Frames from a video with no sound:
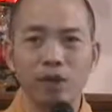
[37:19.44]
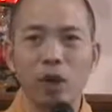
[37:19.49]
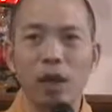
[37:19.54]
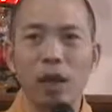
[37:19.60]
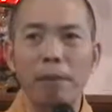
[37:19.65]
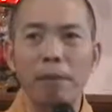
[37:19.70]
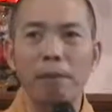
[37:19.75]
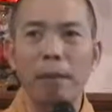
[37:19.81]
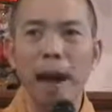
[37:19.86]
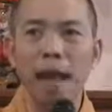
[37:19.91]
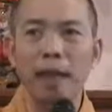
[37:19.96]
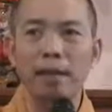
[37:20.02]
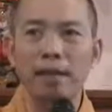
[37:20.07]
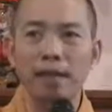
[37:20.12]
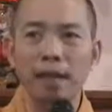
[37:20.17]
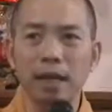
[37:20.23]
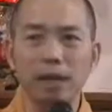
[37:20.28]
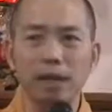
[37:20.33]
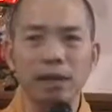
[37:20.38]
Đó là bản
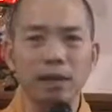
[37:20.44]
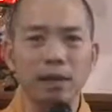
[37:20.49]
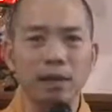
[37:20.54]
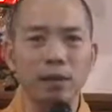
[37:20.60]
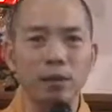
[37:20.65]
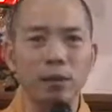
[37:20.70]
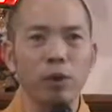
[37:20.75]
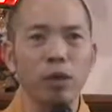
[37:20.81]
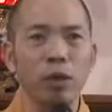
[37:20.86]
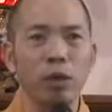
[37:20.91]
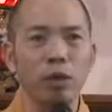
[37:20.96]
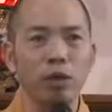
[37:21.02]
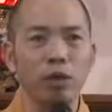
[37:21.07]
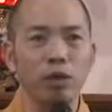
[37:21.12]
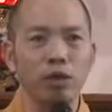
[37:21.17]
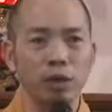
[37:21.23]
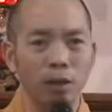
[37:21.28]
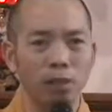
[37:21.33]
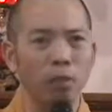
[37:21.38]
chất quy
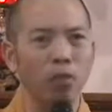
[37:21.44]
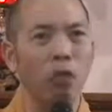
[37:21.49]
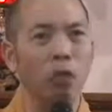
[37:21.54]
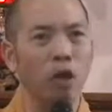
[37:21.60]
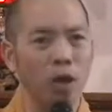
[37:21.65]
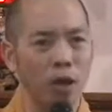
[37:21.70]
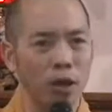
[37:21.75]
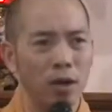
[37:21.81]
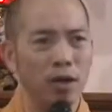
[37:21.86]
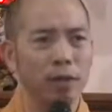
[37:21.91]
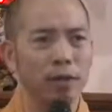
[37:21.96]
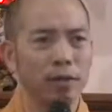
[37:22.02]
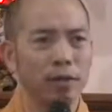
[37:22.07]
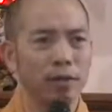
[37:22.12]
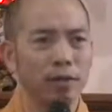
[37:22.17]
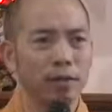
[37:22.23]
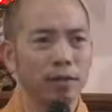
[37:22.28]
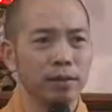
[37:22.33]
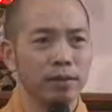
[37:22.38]
luật sống của nó.
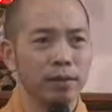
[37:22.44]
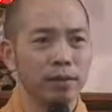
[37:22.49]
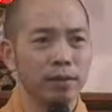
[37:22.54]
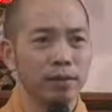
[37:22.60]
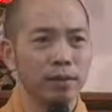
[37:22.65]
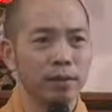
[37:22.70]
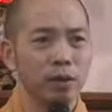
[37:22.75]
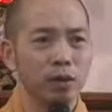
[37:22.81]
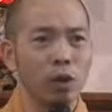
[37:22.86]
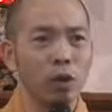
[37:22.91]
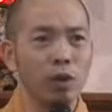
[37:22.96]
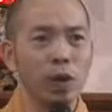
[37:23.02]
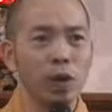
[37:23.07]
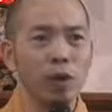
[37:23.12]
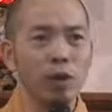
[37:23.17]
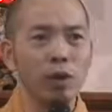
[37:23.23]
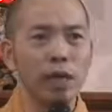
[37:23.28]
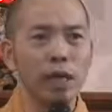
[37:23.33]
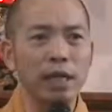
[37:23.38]
Còn
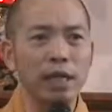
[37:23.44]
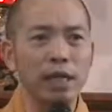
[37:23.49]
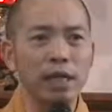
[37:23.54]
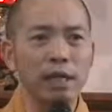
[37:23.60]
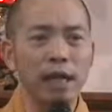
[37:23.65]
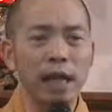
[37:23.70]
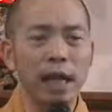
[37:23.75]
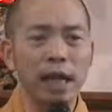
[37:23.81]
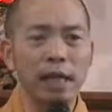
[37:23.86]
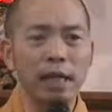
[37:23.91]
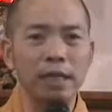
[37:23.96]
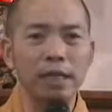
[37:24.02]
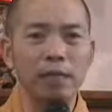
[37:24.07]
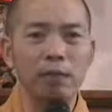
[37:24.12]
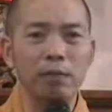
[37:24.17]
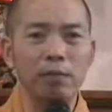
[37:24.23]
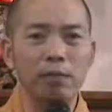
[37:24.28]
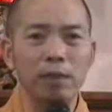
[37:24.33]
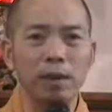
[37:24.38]
nếu giả sử ai
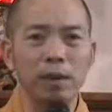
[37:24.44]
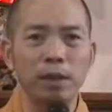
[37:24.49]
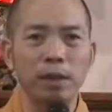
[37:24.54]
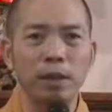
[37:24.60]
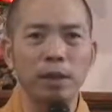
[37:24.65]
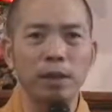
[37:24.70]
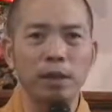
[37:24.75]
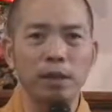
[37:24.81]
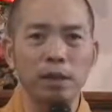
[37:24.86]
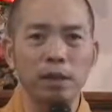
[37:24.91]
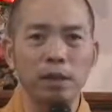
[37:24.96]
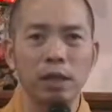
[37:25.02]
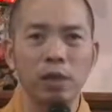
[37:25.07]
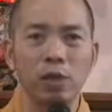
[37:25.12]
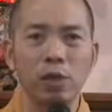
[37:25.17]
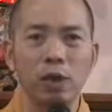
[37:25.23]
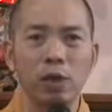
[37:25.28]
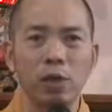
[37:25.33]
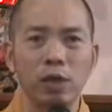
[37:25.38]
sống mà đi ngược
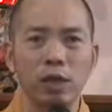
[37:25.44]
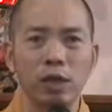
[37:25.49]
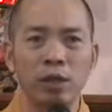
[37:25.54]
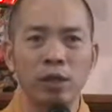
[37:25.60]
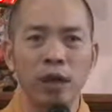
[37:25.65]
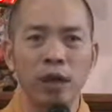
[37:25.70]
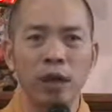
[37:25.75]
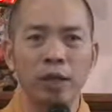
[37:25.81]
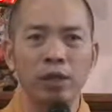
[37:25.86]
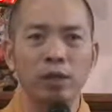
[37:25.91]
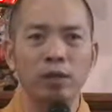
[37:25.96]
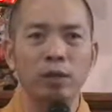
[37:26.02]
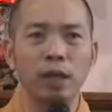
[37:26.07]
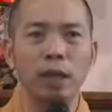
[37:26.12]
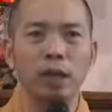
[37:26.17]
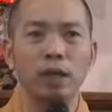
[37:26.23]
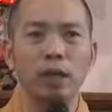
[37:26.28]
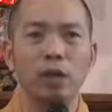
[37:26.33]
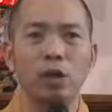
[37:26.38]
cái quy luật như vậy, chúng
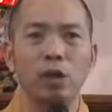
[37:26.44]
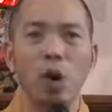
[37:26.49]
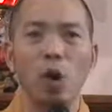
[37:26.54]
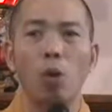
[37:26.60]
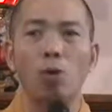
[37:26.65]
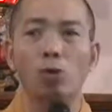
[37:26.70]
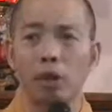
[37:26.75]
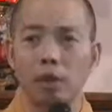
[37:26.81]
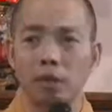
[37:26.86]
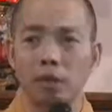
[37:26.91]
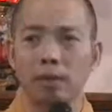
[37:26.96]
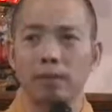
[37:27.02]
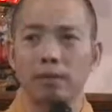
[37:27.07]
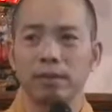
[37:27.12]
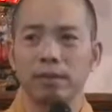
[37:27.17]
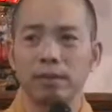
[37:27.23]
ta tự khổ trước.